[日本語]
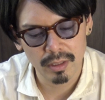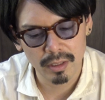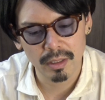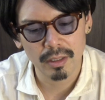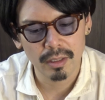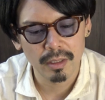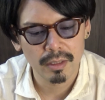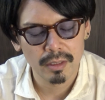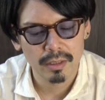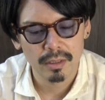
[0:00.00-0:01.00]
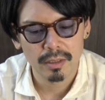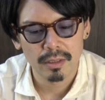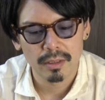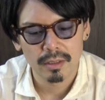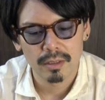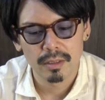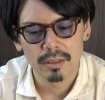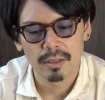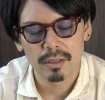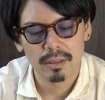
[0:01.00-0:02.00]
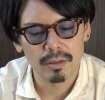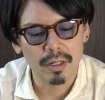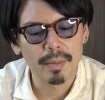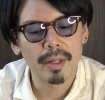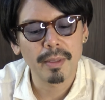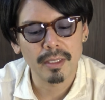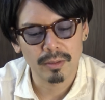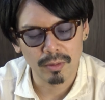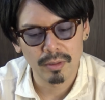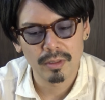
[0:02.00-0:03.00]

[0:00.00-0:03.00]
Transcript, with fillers: はい比べればですよ